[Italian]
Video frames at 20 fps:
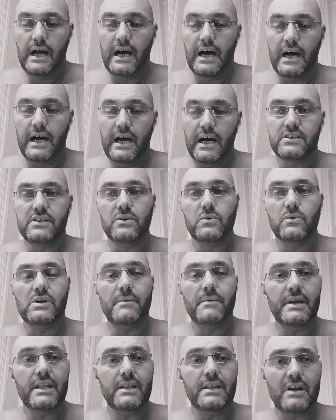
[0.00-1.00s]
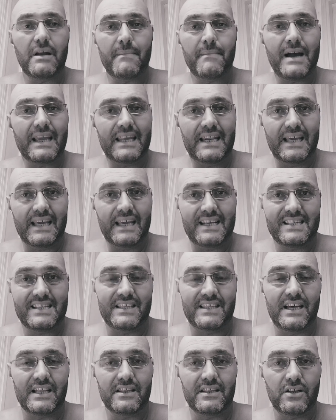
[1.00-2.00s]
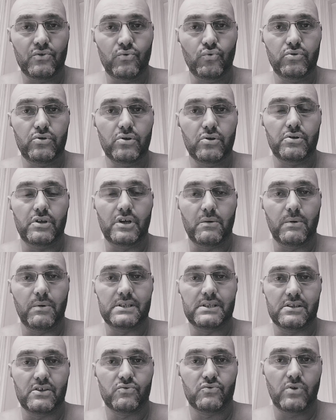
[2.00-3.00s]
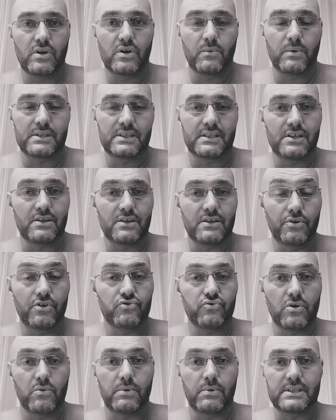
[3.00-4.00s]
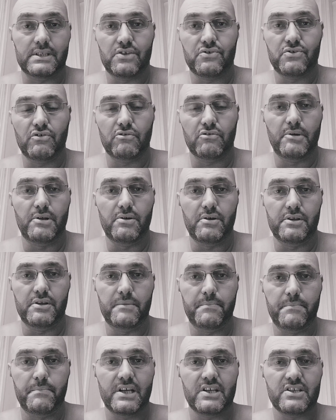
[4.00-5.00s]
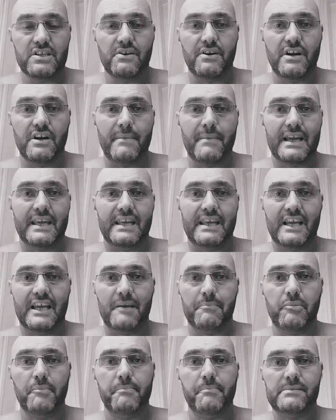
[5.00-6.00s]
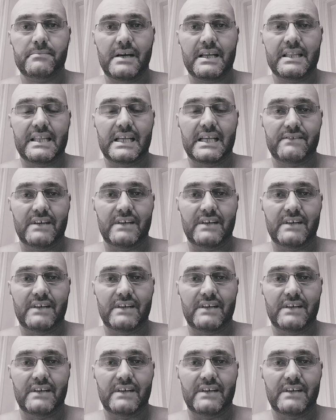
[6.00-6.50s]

Uh, sicuramente è una macchina che si adatta a tutti con i, suoi, 40, con i, suoi 45 milioni di pixel, è una macchina che può permettere